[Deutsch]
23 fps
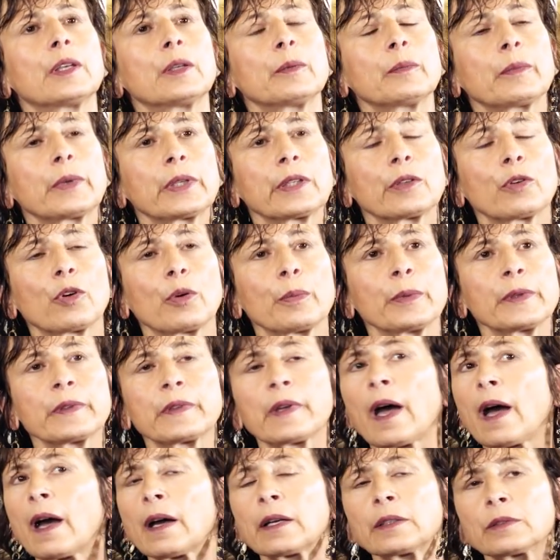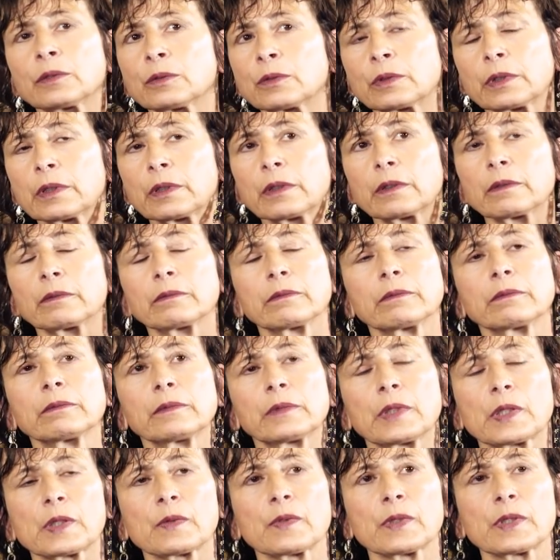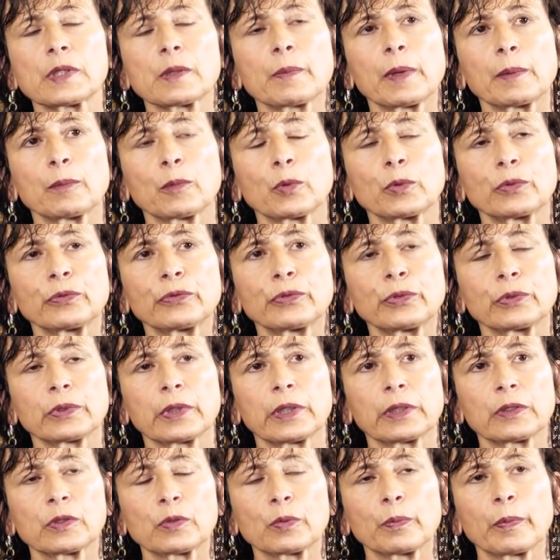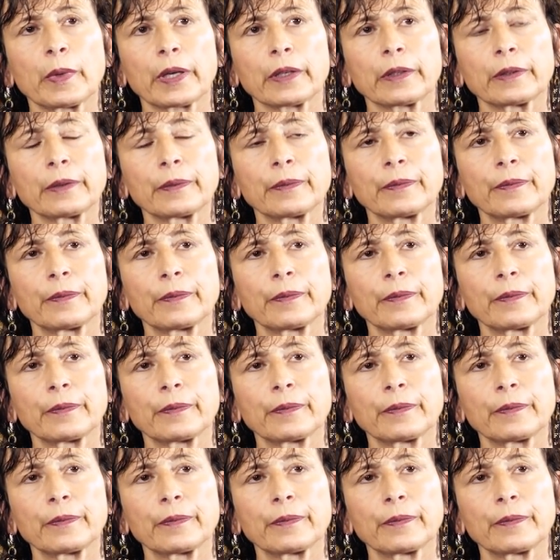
Bei den Kommentaren oder das, was ich beim Rundfunk dann so mache.